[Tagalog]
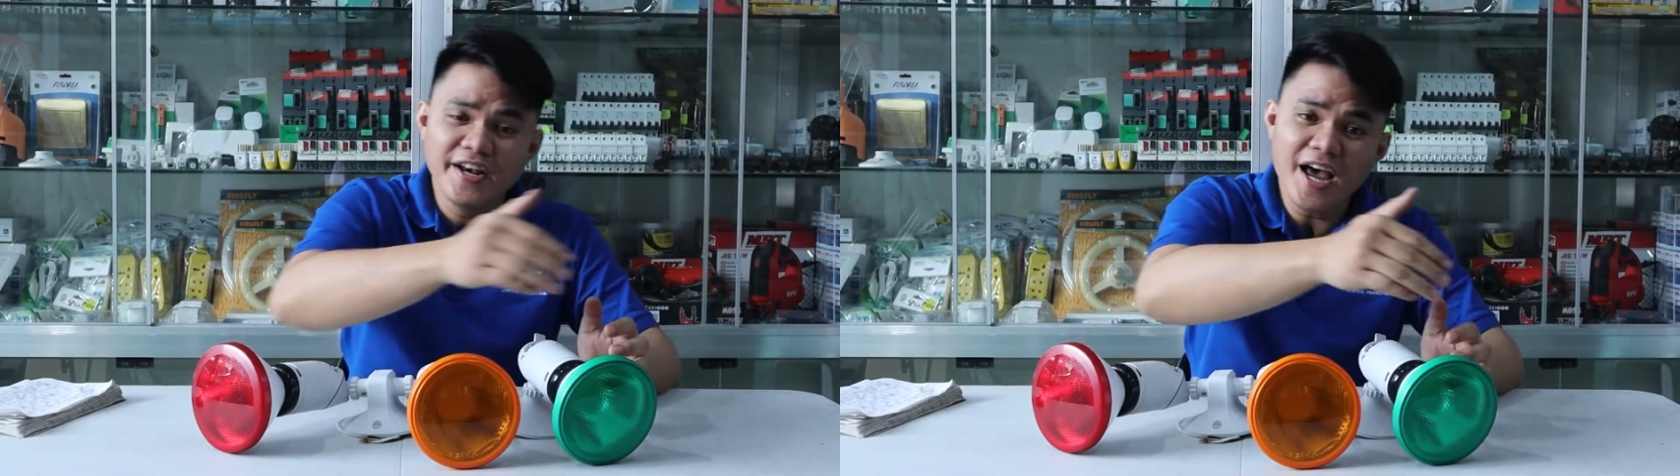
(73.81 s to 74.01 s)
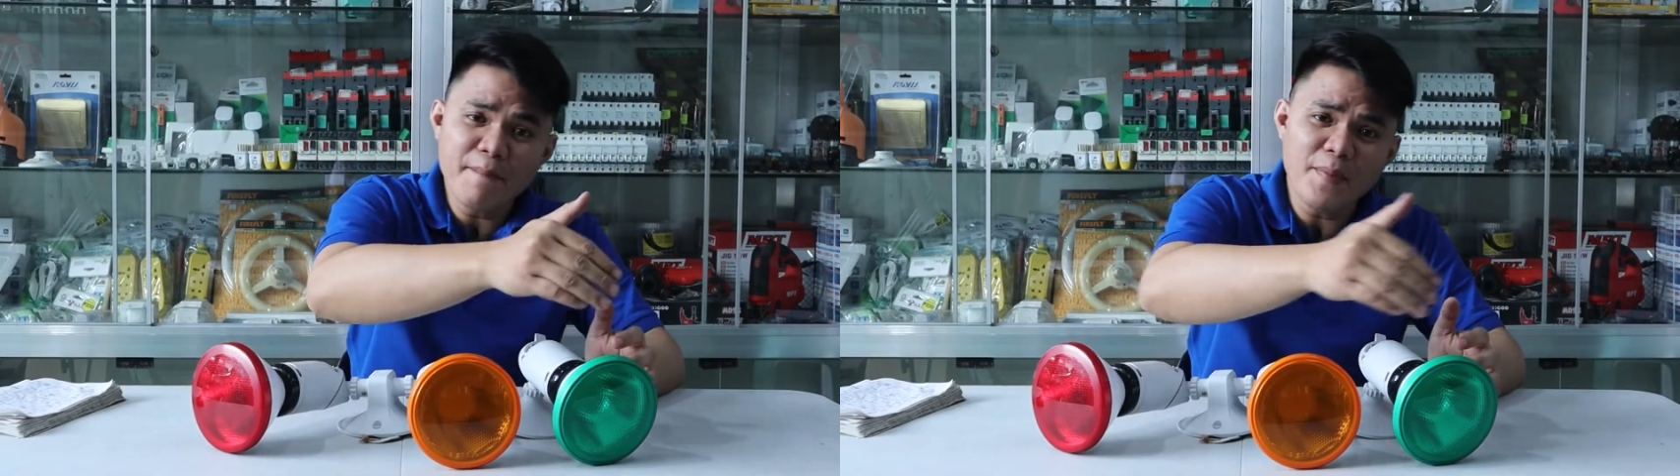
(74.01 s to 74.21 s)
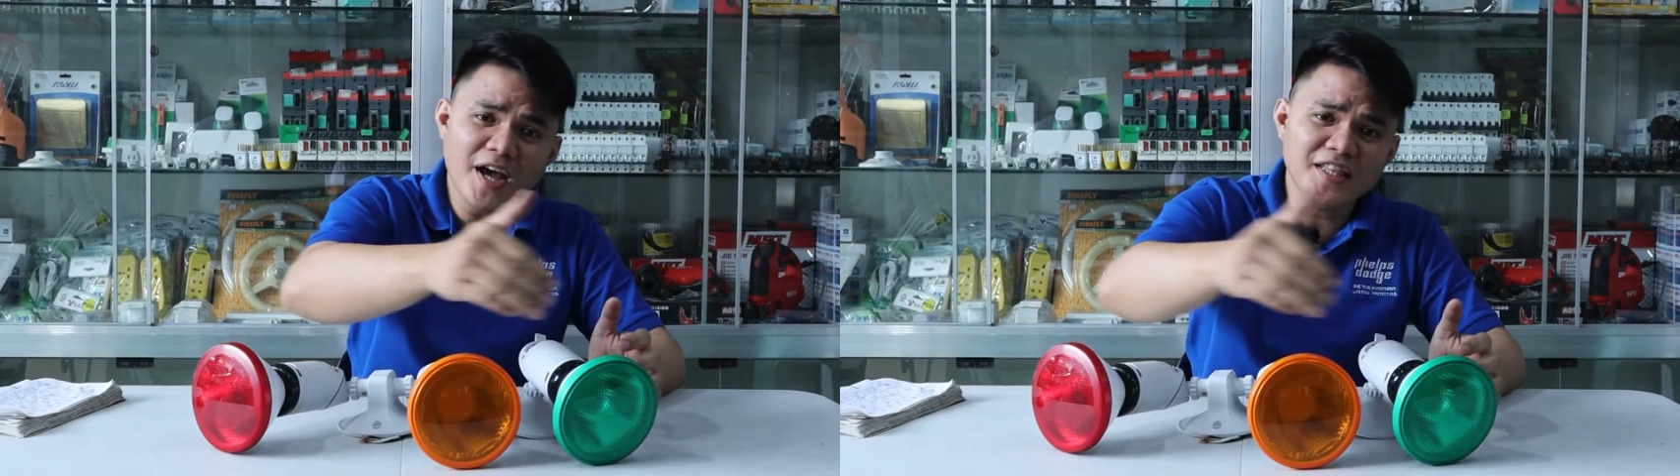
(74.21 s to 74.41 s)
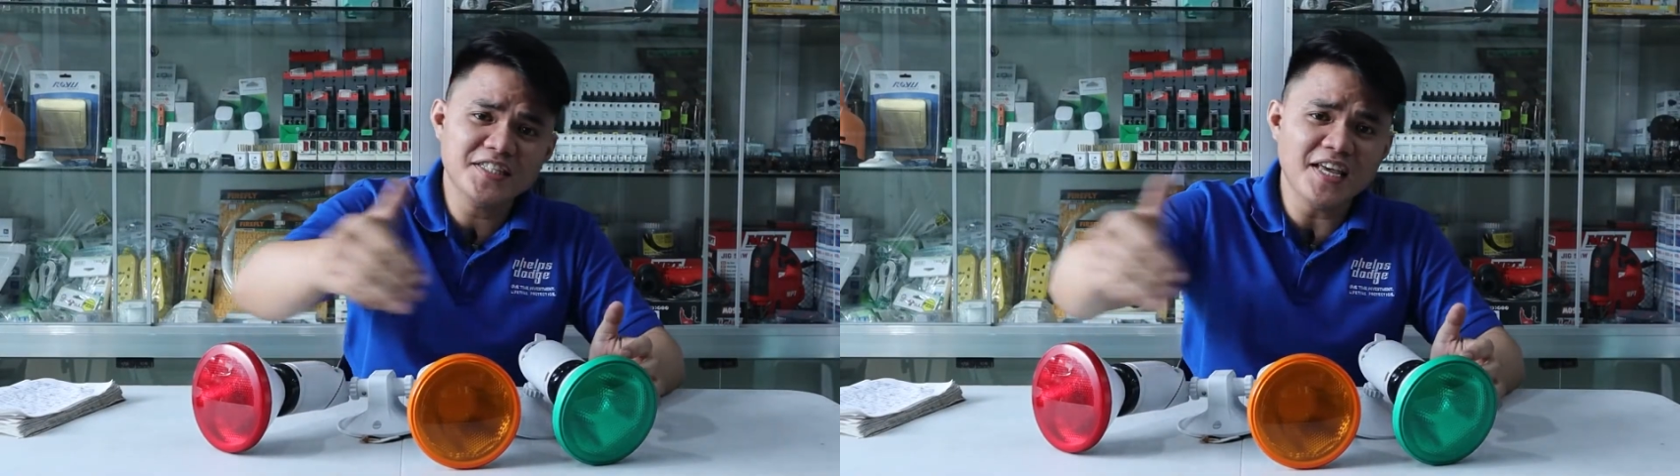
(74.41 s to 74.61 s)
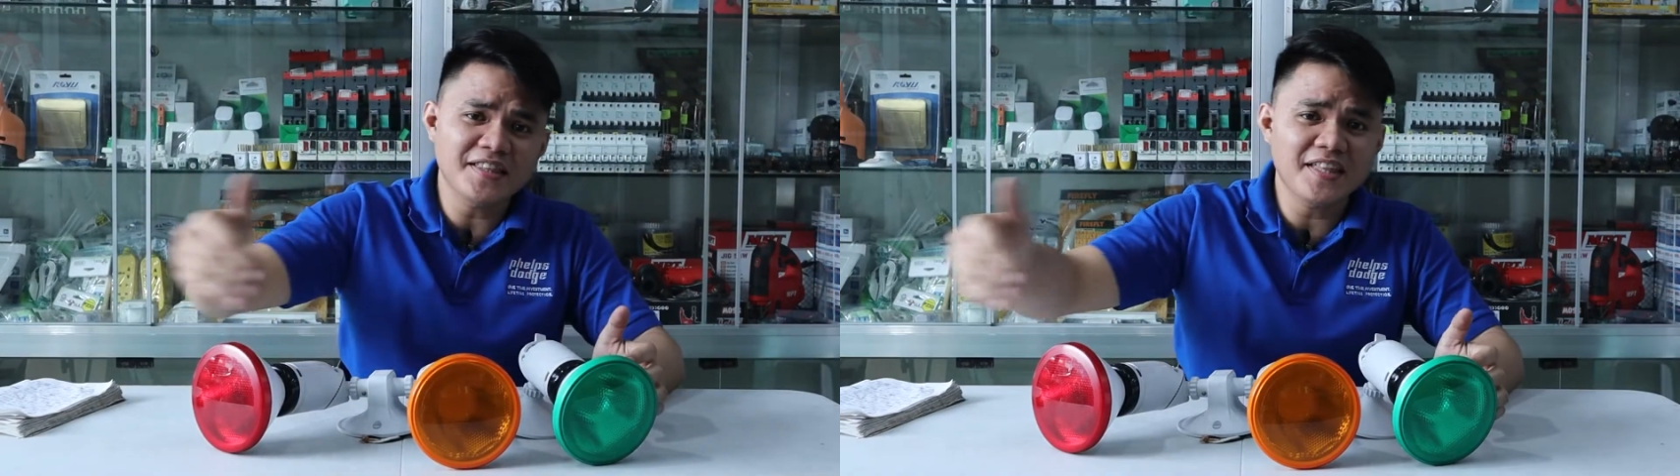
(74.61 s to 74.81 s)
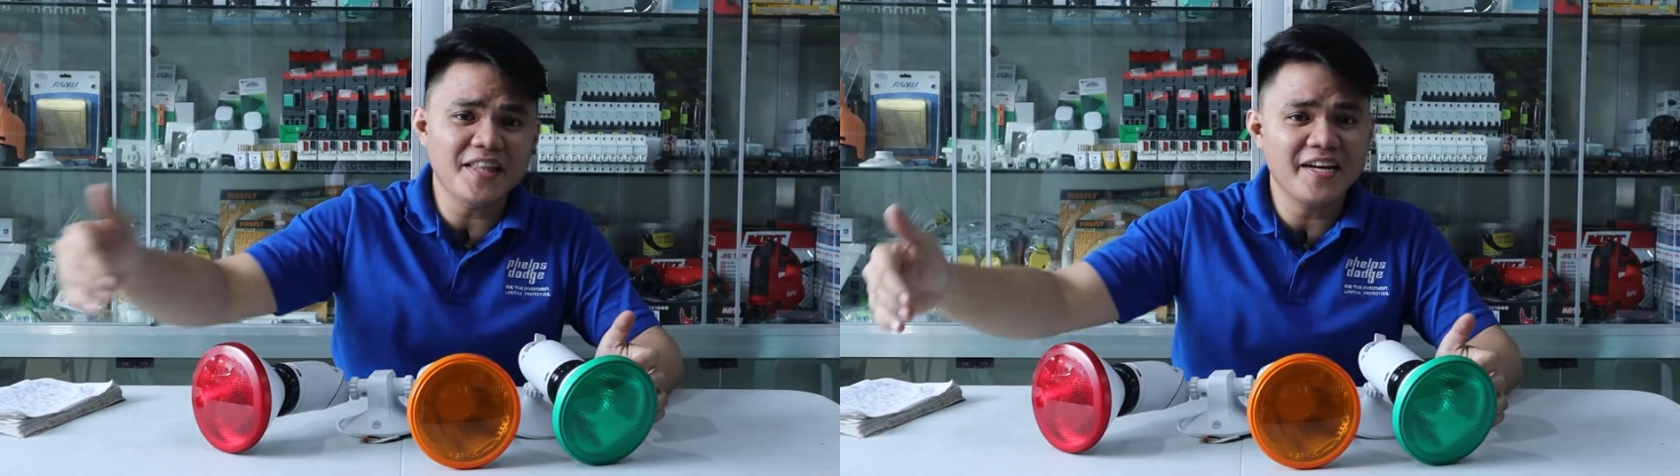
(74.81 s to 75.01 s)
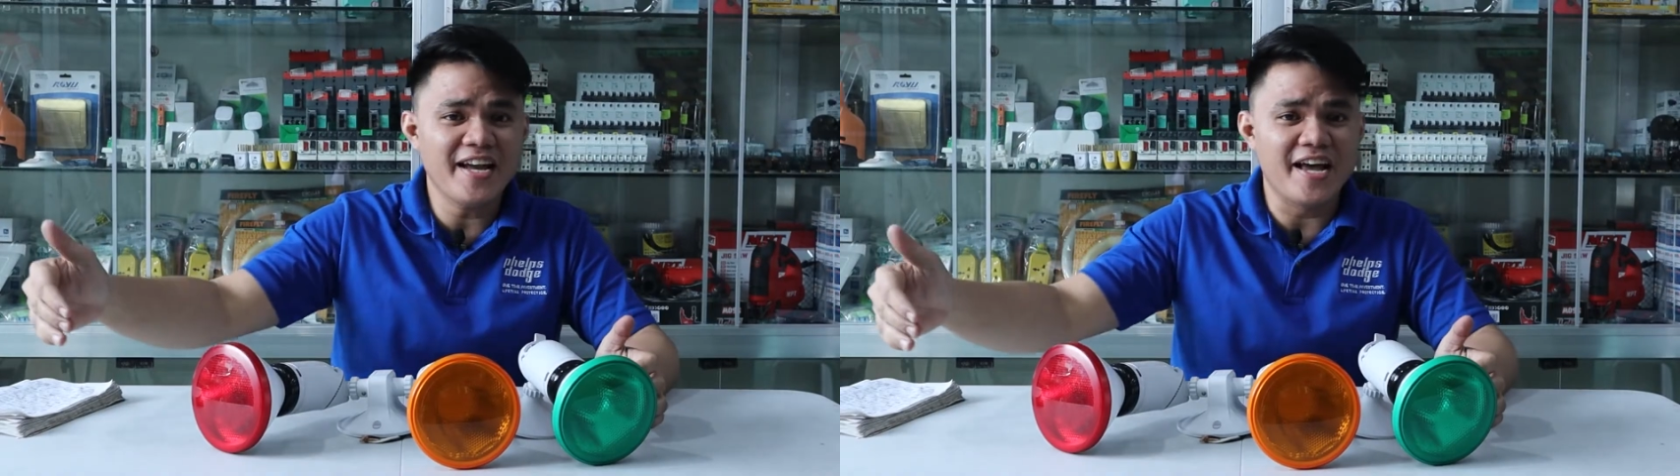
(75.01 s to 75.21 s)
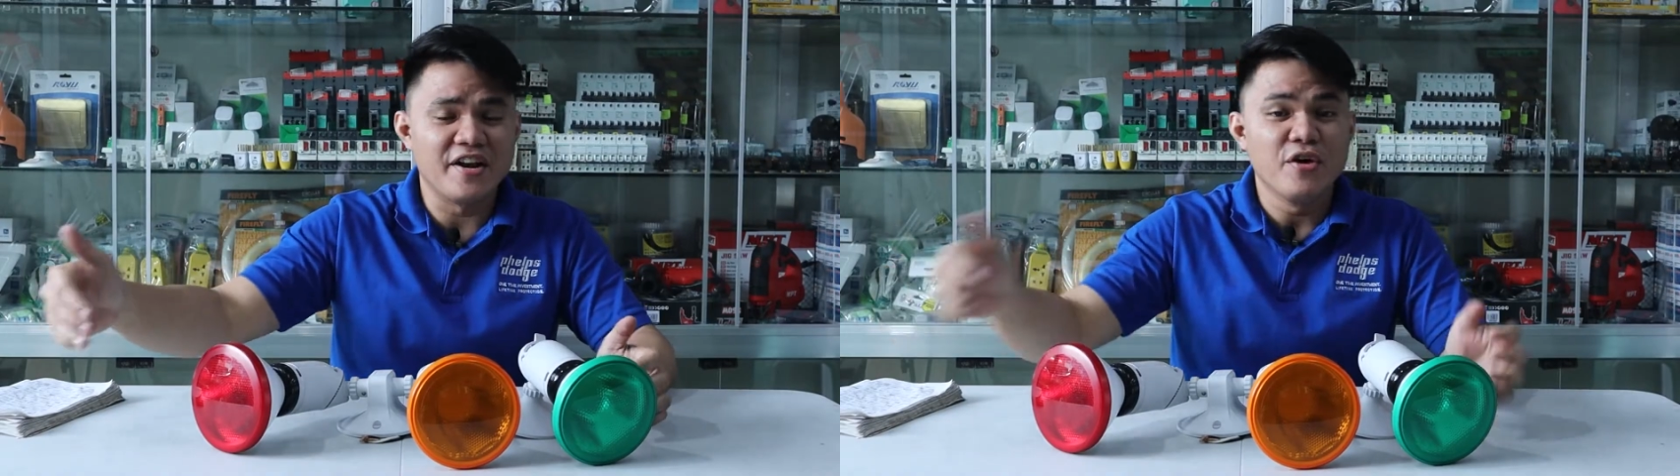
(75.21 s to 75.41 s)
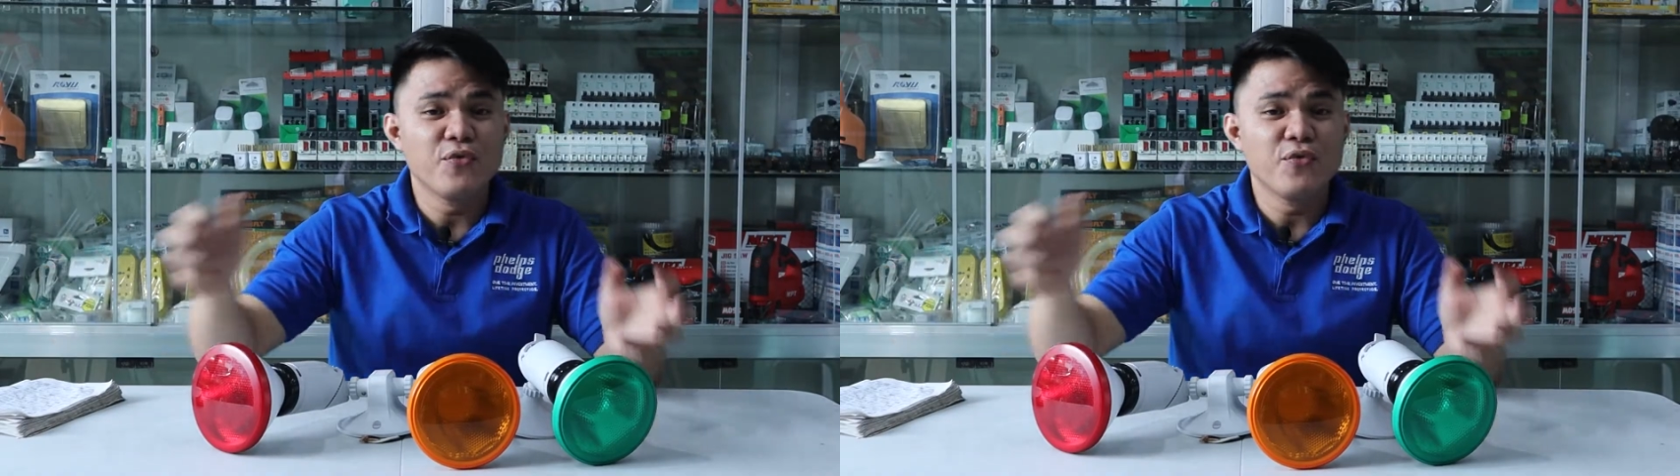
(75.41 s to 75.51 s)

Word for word: napaka-decente tignan.